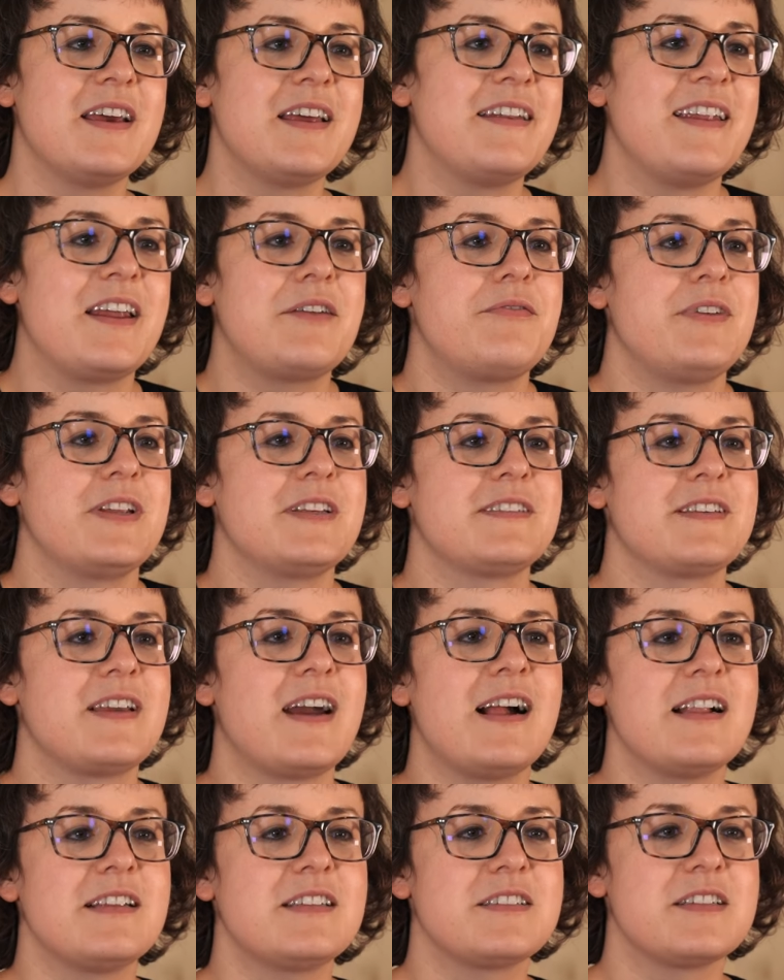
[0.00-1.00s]
Netflix
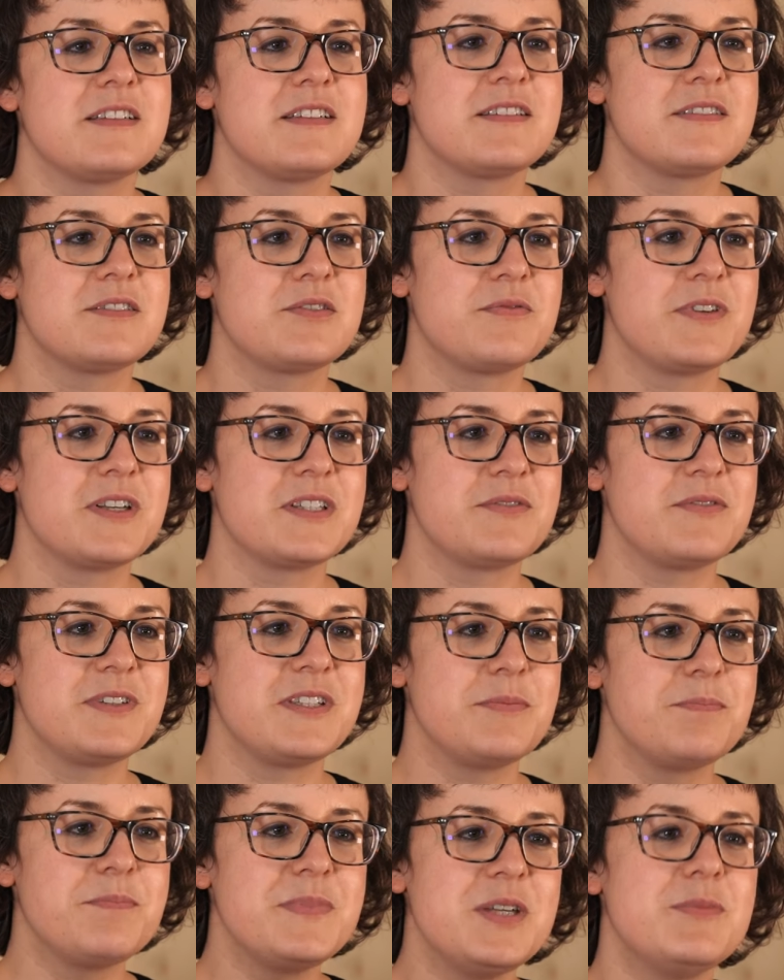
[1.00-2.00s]
Culture ist sowas wie
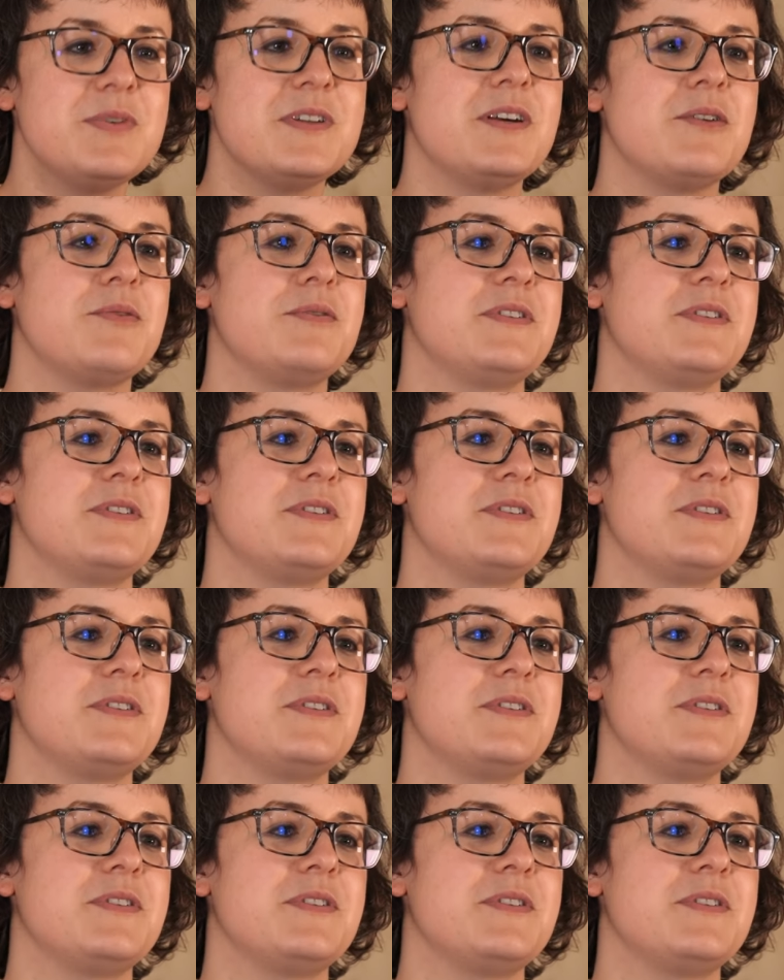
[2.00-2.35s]
die Bibel der